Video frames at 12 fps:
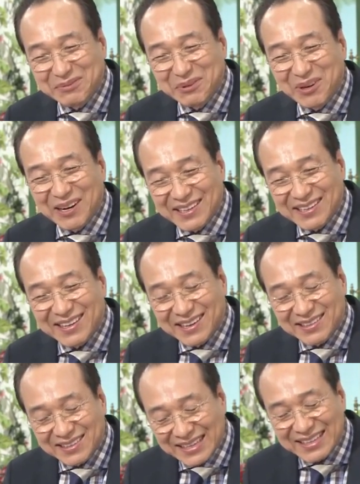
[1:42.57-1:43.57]
希望を叶
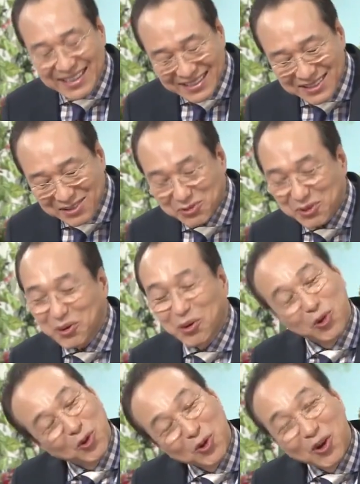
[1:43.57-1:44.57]
えてあげるって何がいいって言っ
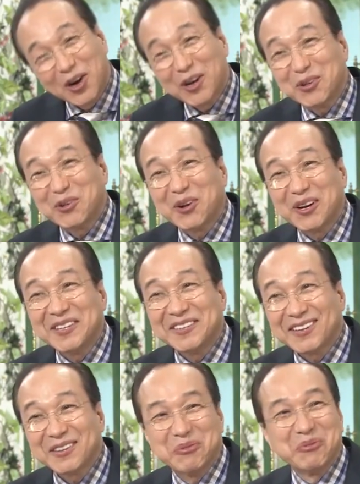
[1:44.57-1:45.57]
たら俳優
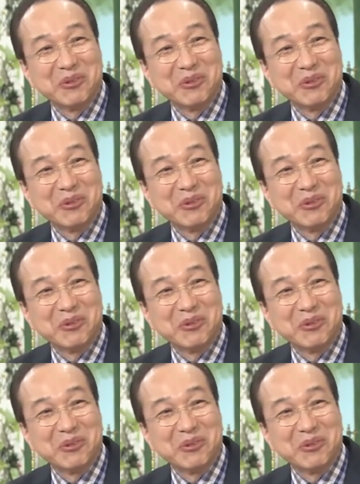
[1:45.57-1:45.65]
がいい